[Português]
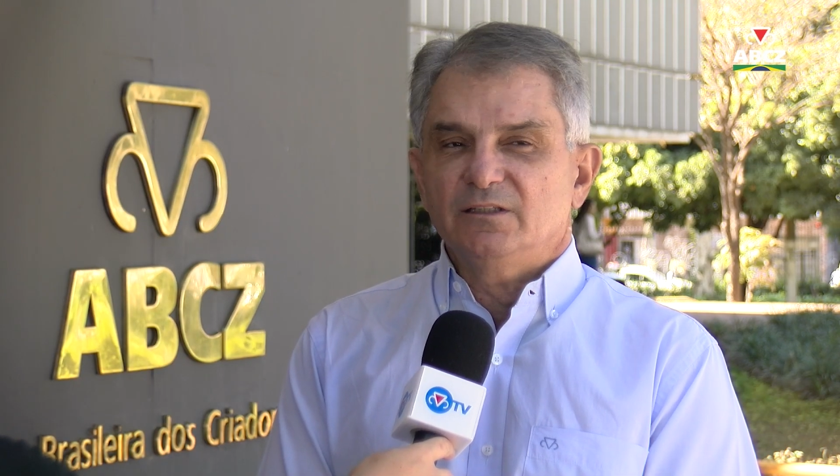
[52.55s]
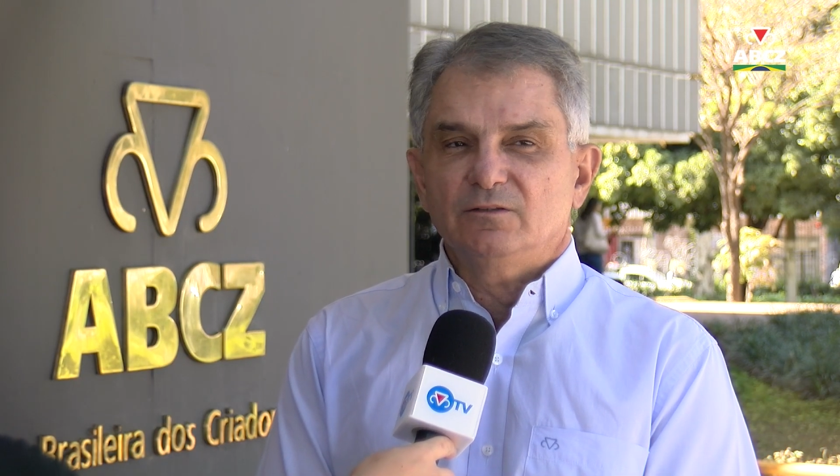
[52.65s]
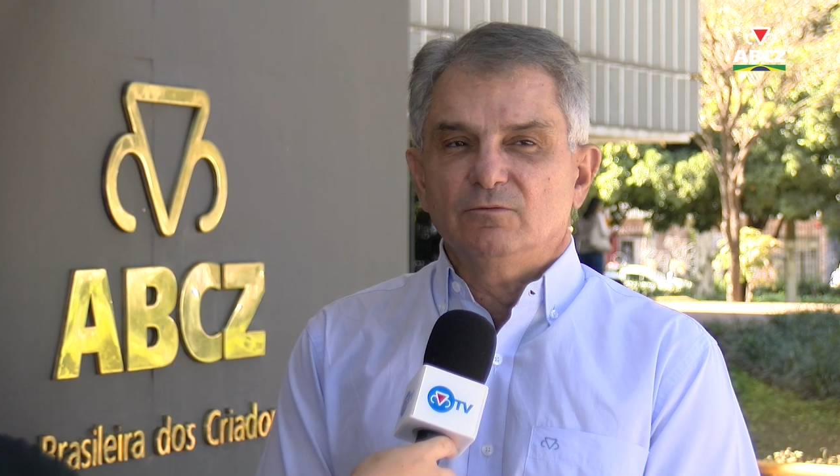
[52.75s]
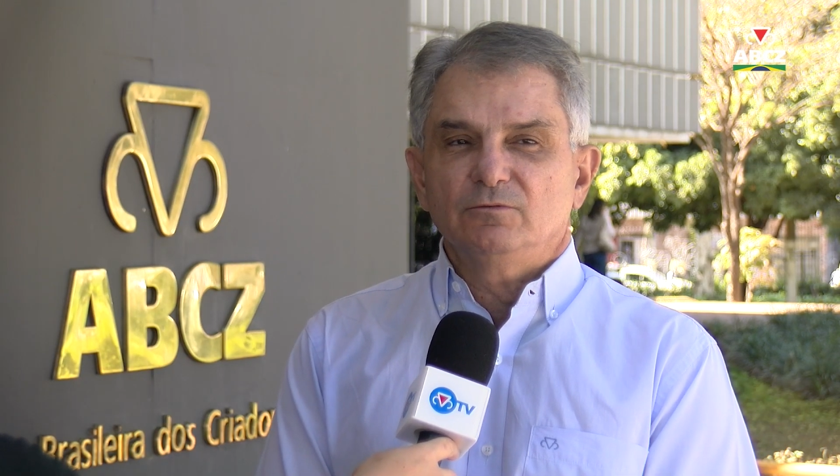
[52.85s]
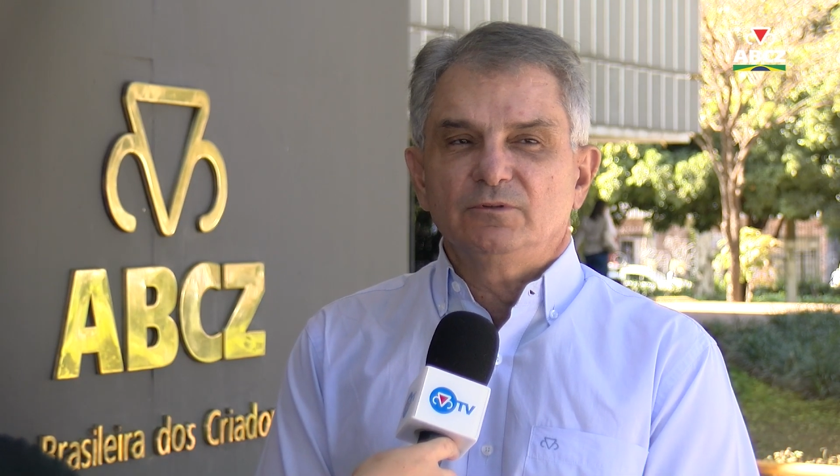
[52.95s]

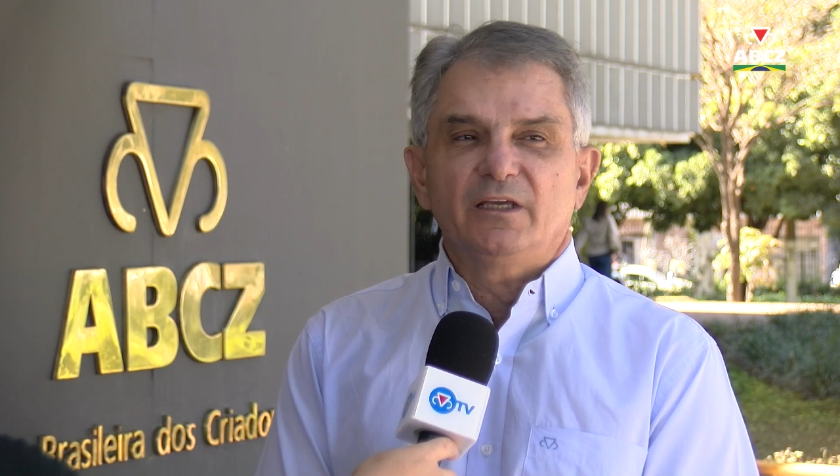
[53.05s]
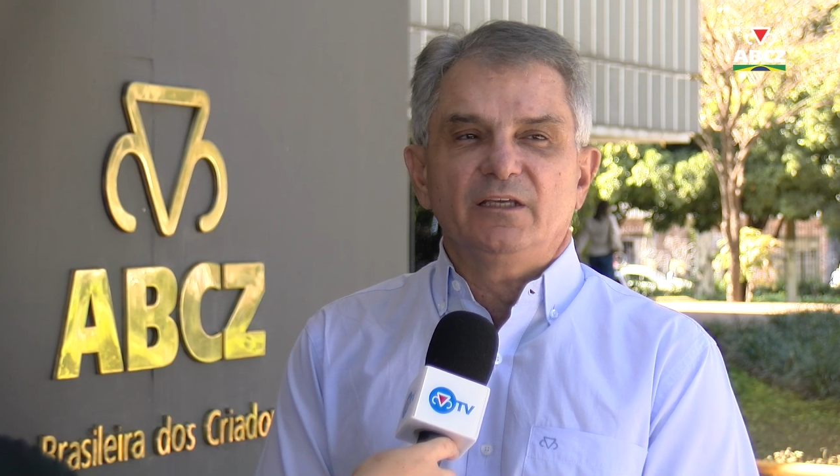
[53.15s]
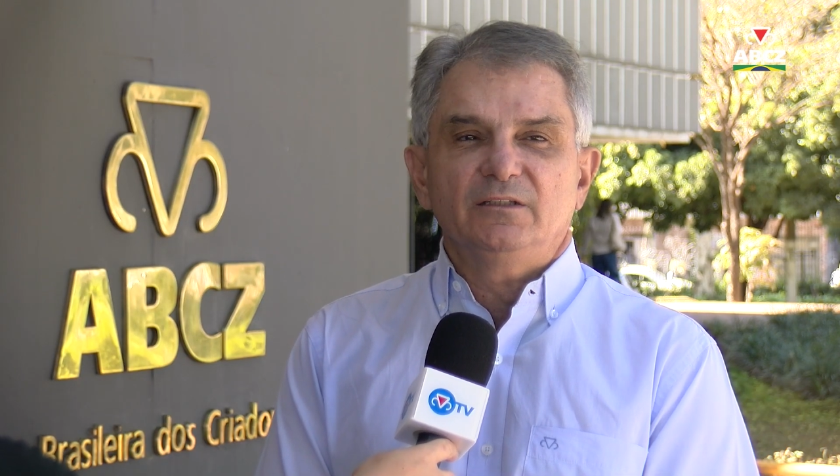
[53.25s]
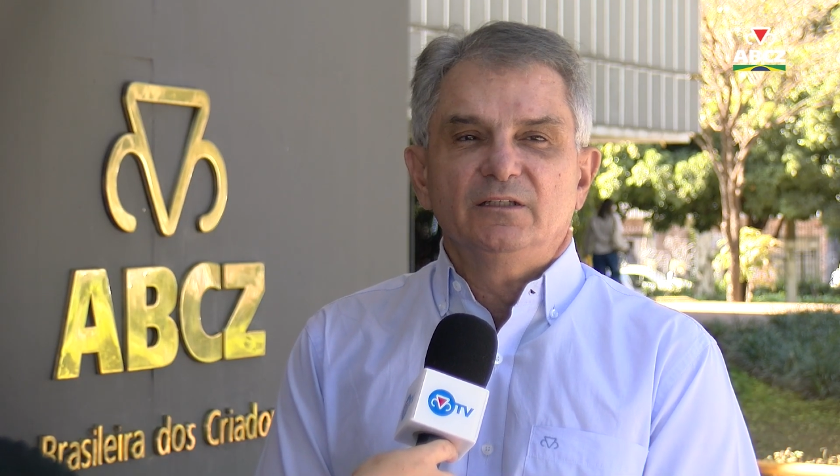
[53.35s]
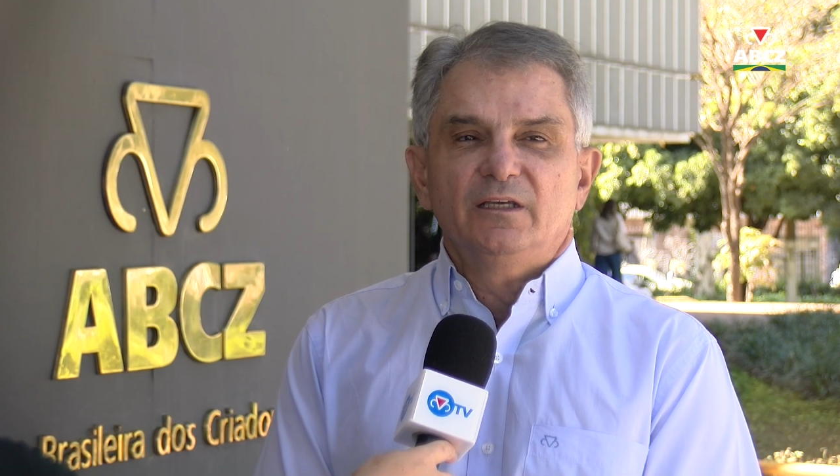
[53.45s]
então não
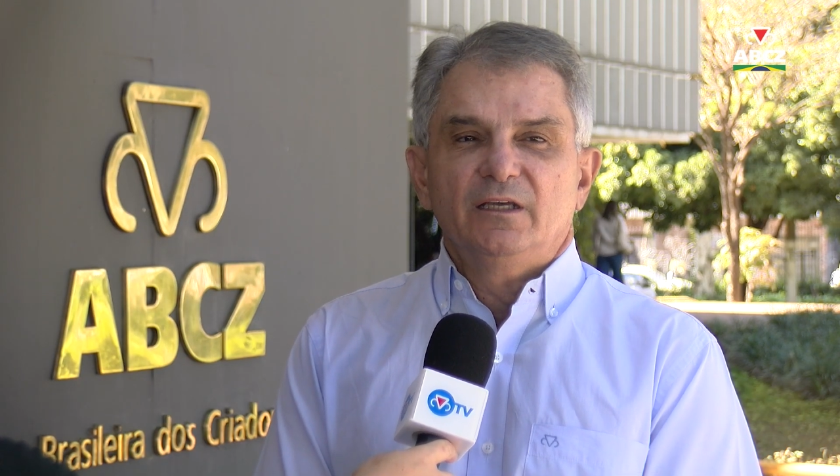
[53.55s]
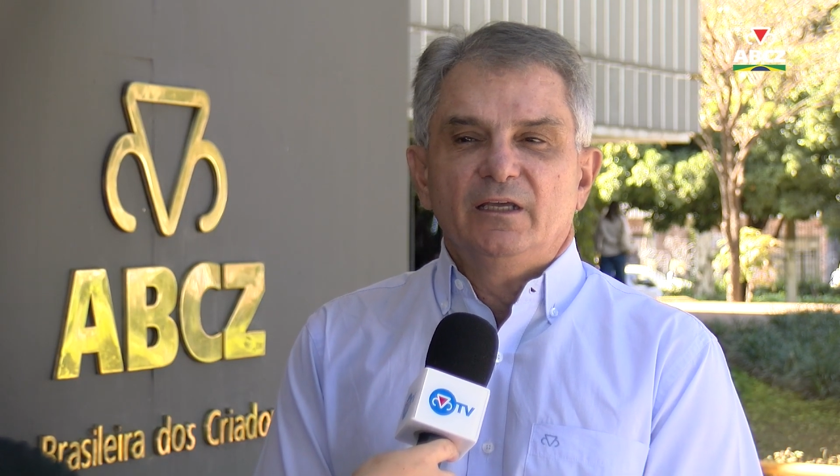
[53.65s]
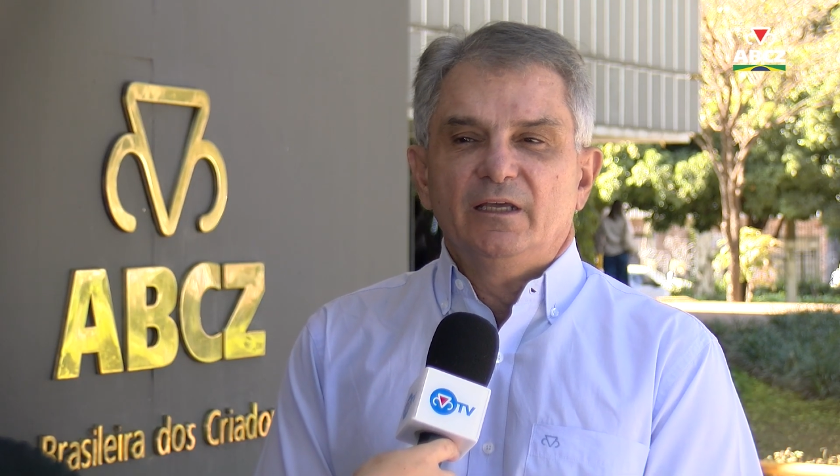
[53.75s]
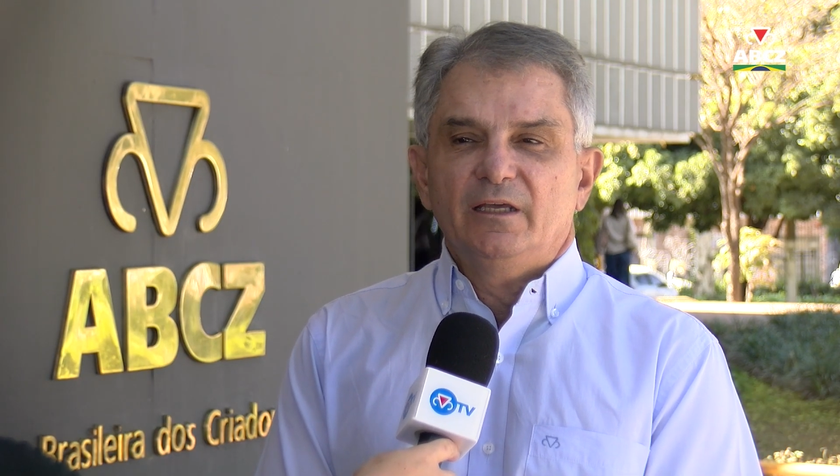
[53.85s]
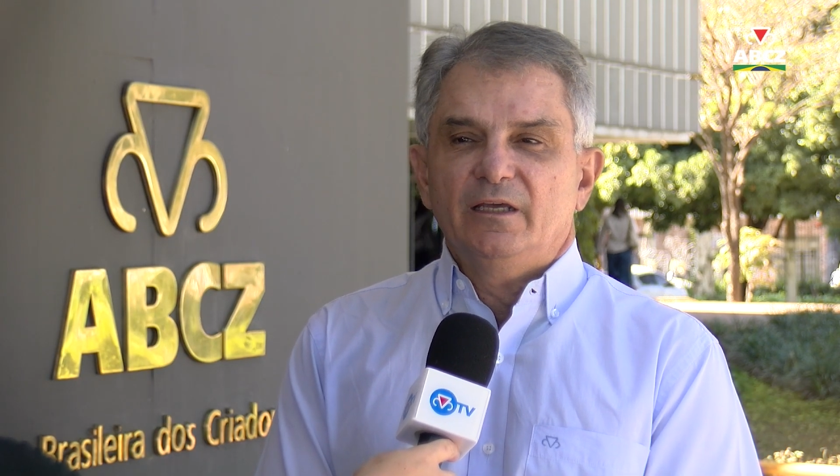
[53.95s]
tem
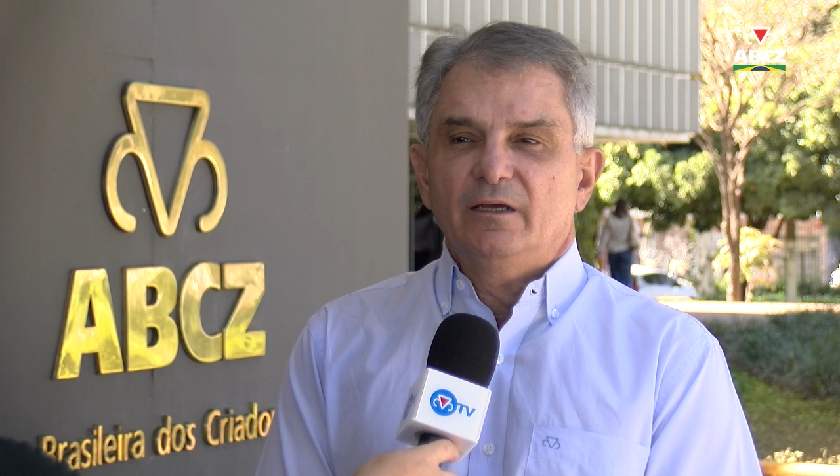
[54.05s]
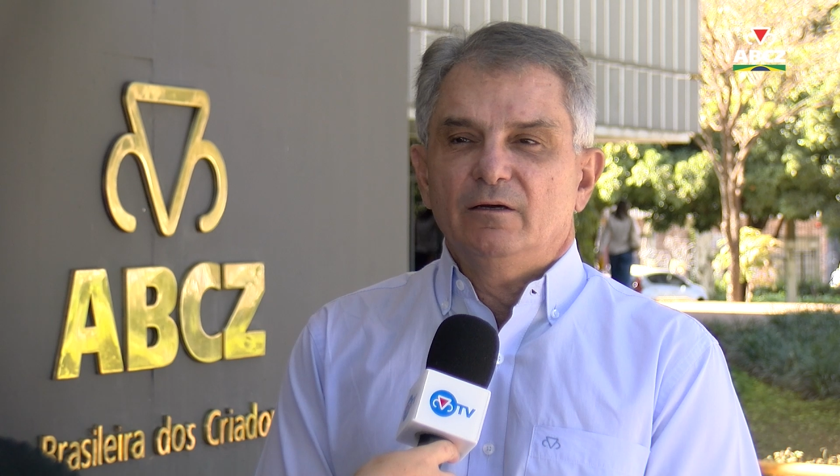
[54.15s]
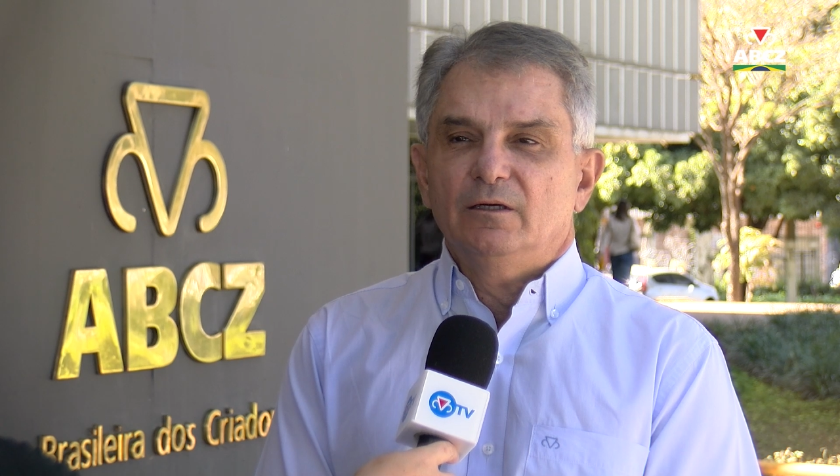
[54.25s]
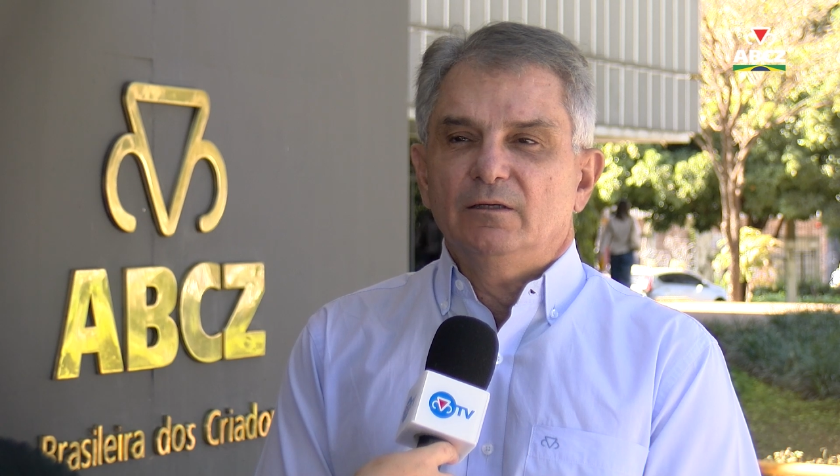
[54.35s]
é,